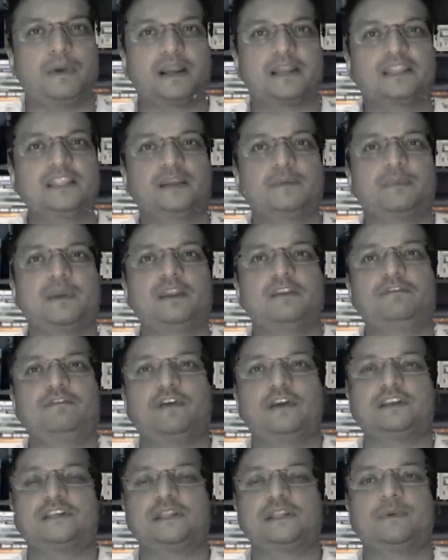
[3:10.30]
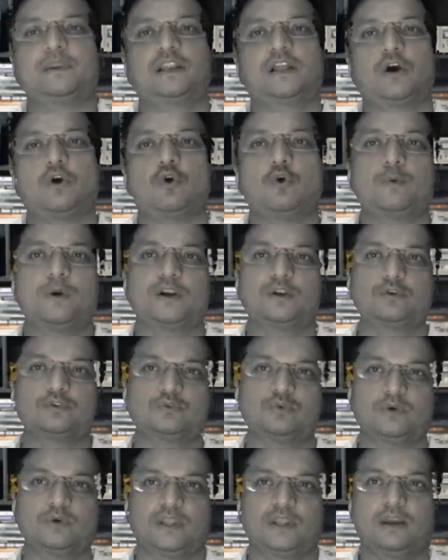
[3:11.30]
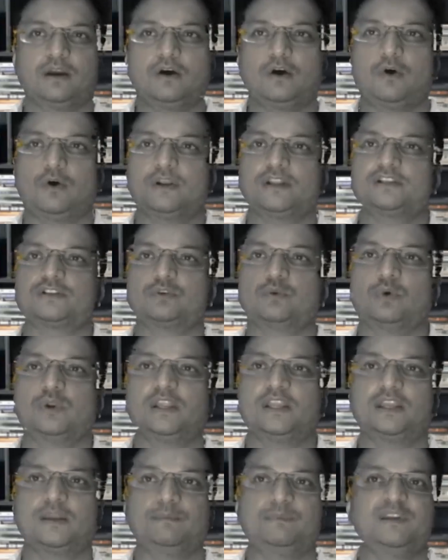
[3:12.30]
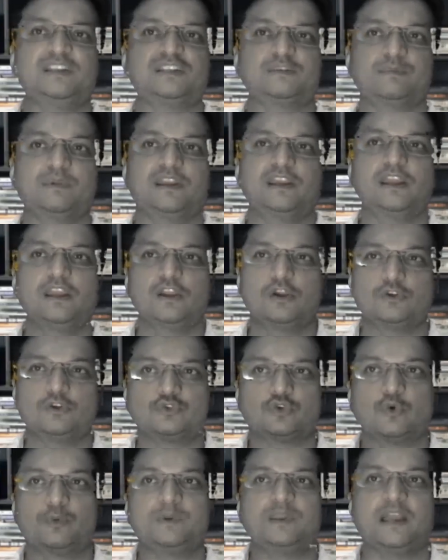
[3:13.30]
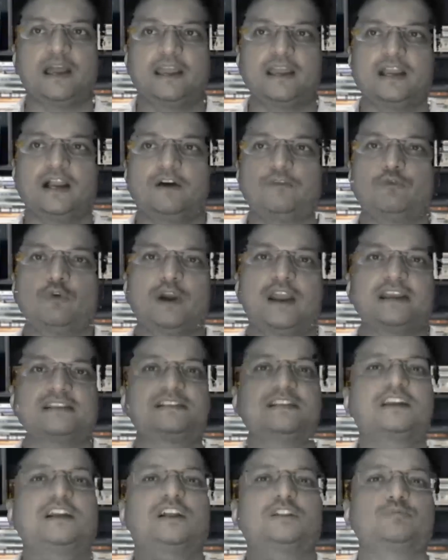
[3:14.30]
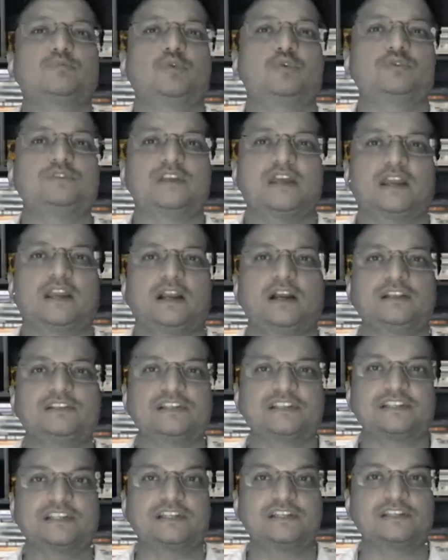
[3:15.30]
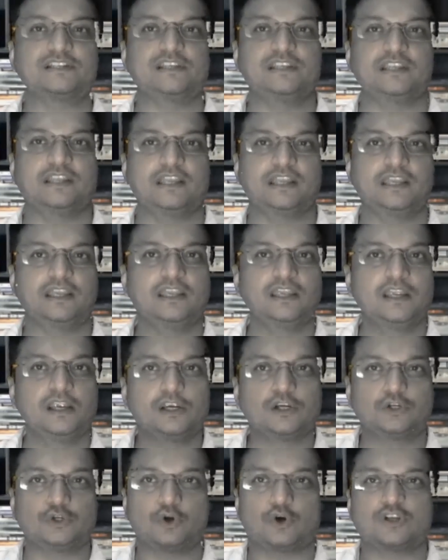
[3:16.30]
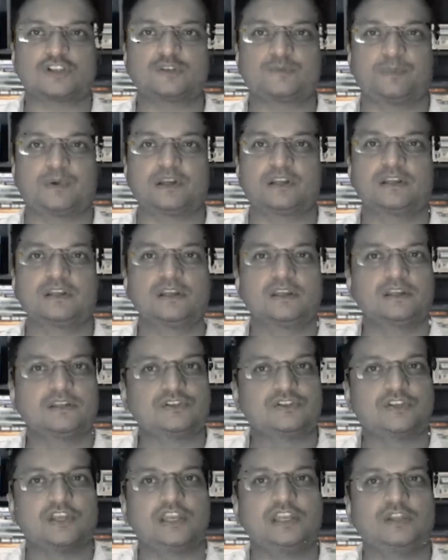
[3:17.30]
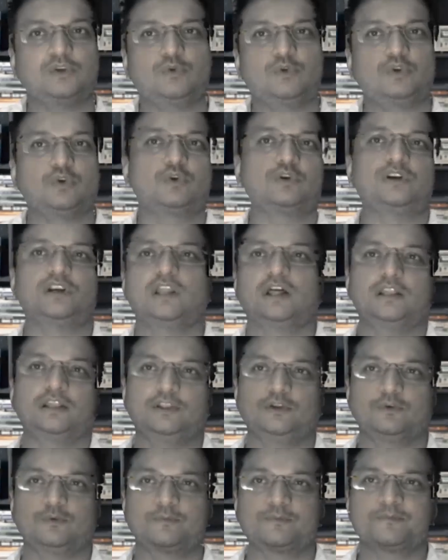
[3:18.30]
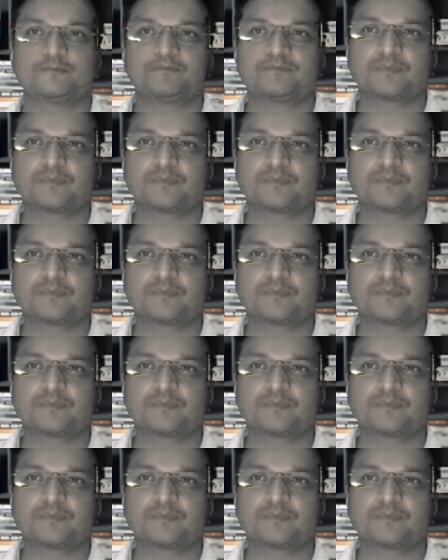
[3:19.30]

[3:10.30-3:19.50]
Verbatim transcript: बर्निंग मैन फेस्टिवल का ओवरडोज हो गया और इस गोले के बीच में जो भी आएगा वो ऐसे ख़त्म हो जाएगा जैसे किसी ने टॉस पर जली हुई रोटी डाल दी हो